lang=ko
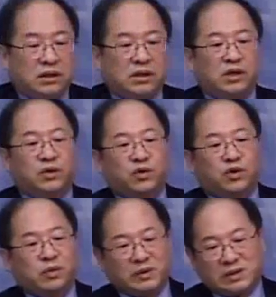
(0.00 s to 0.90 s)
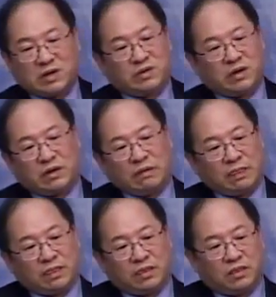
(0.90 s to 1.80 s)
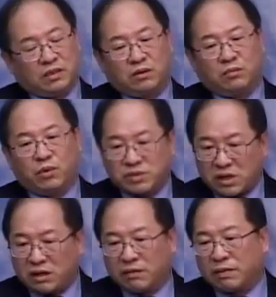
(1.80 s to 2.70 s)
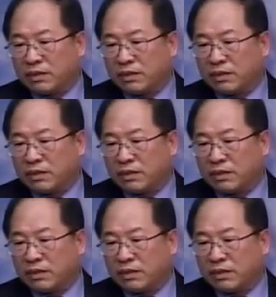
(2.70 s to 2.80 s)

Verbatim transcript: 그래 놓고 보자고요. 모세.